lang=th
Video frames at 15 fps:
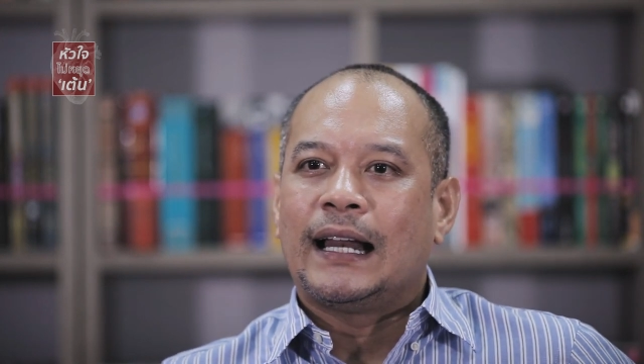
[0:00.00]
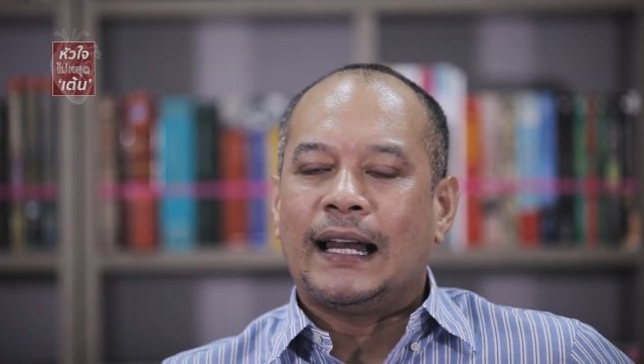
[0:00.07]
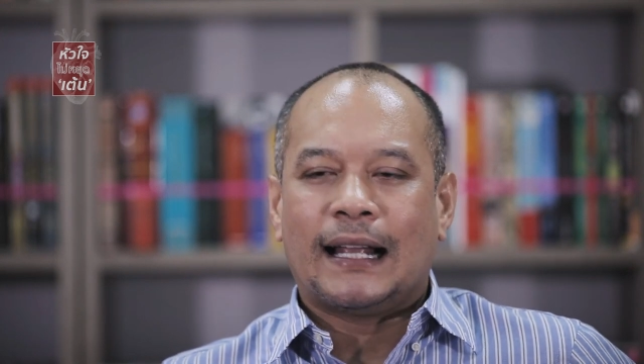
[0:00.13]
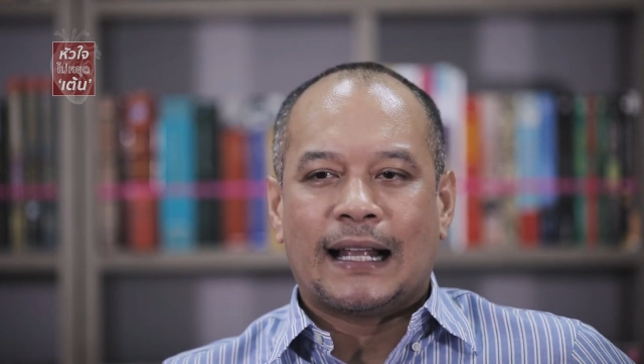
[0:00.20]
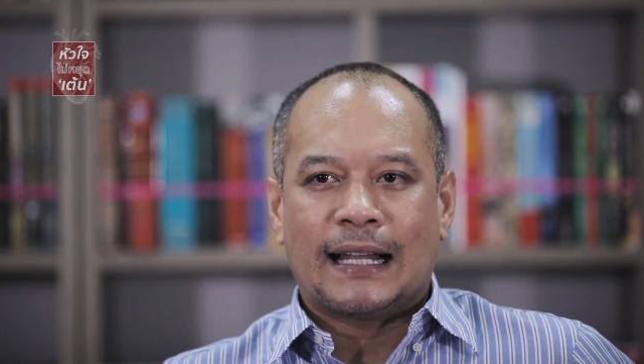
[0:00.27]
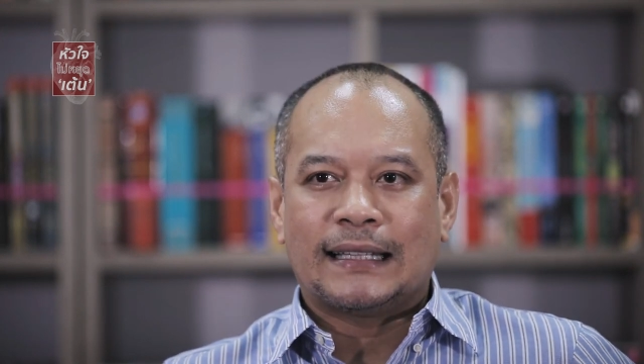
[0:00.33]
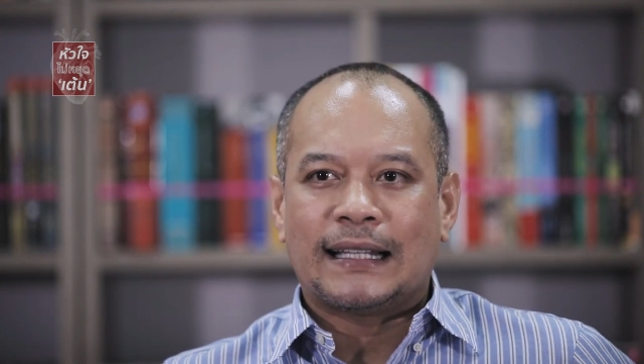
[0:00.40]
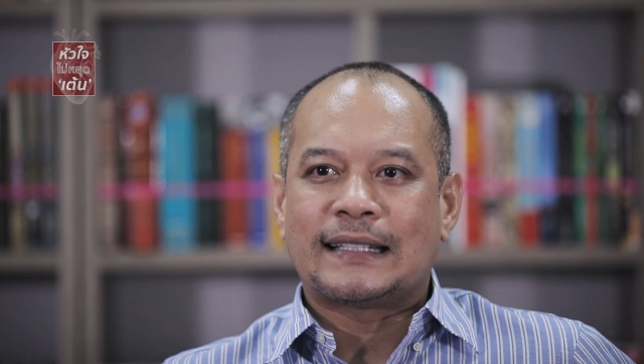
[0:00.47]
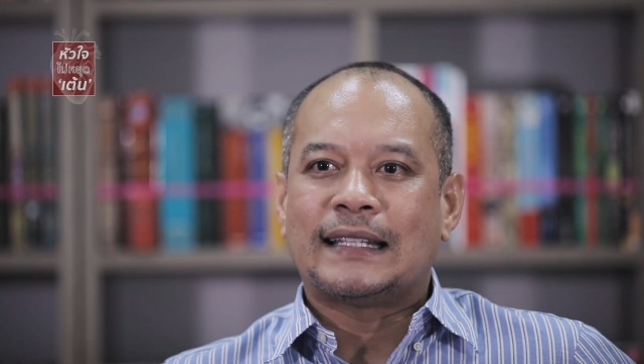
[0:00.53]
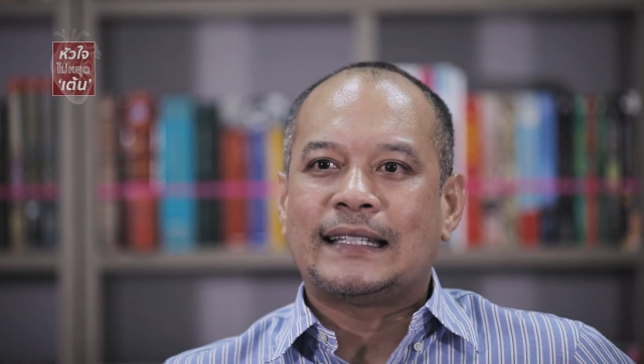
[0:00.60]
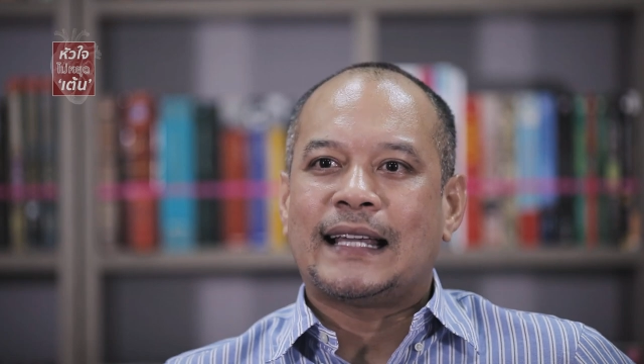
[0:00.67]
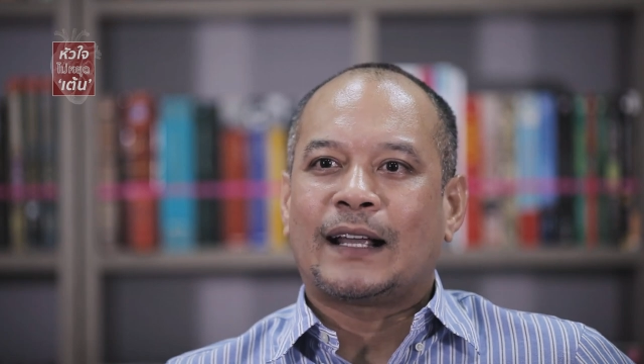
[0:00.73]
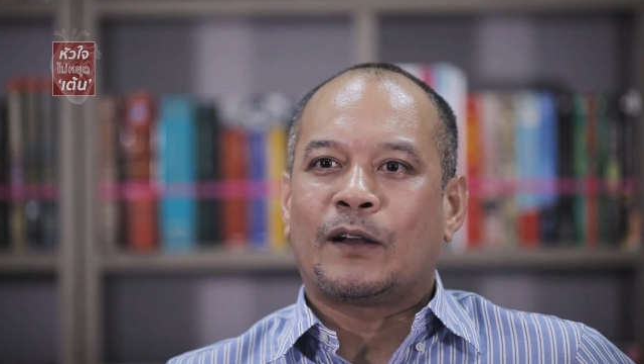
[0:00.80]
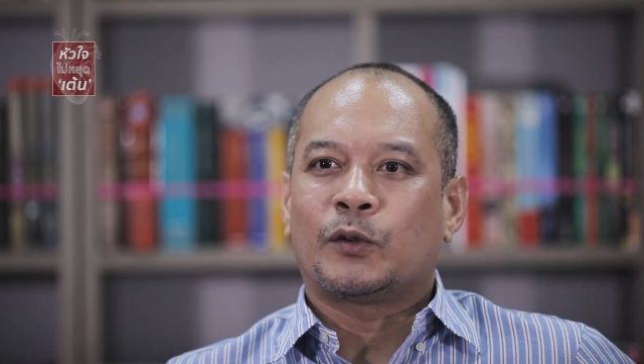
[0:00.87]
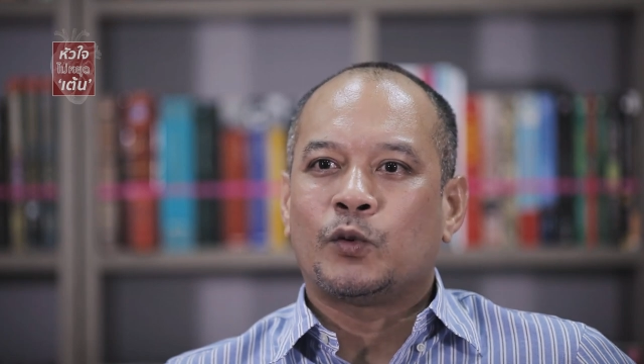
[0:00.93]
และการตัดสิน
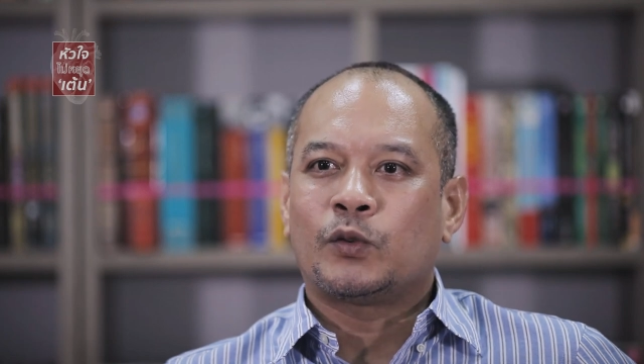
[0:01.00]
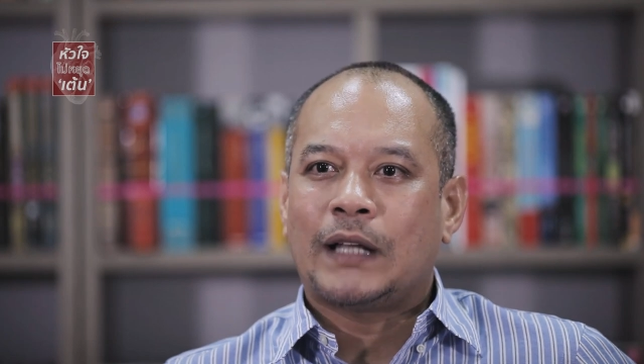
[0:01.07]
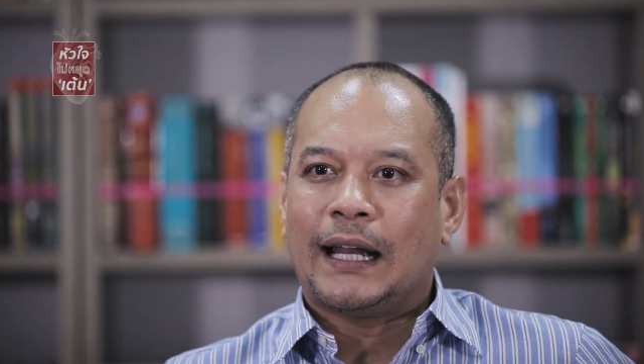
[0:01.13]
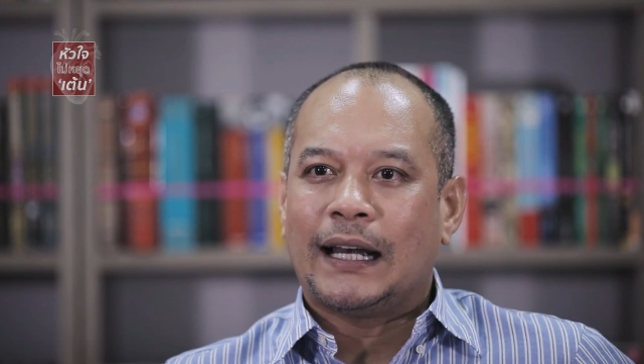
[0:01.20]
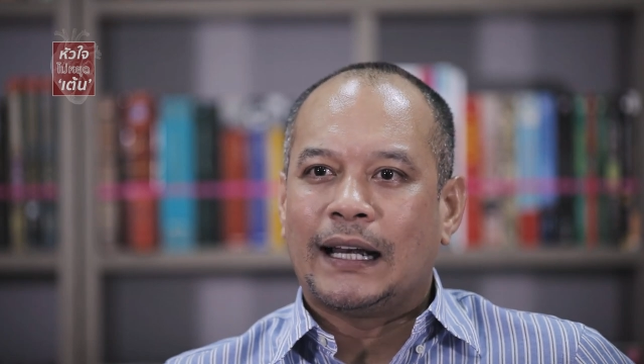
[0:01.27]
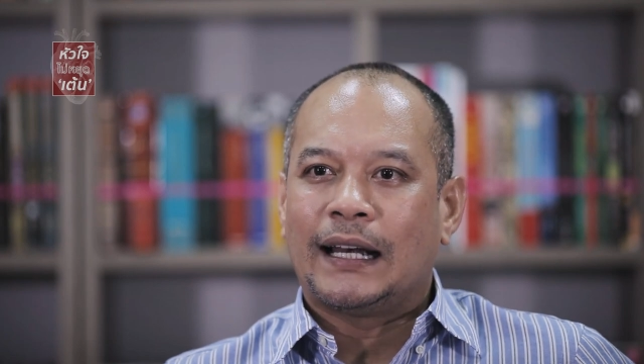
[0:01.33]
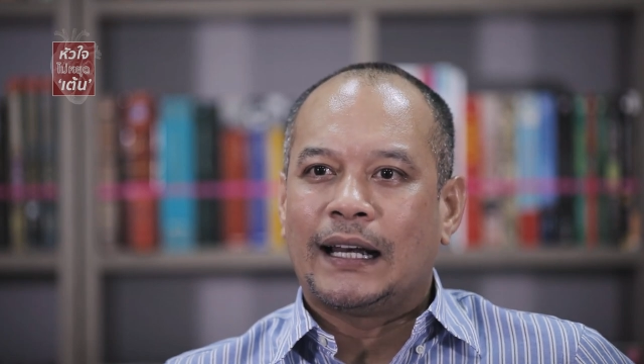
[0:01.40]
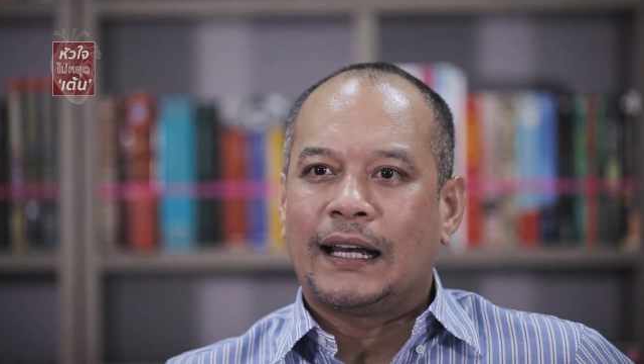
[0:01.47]
ใจของทุกพรรค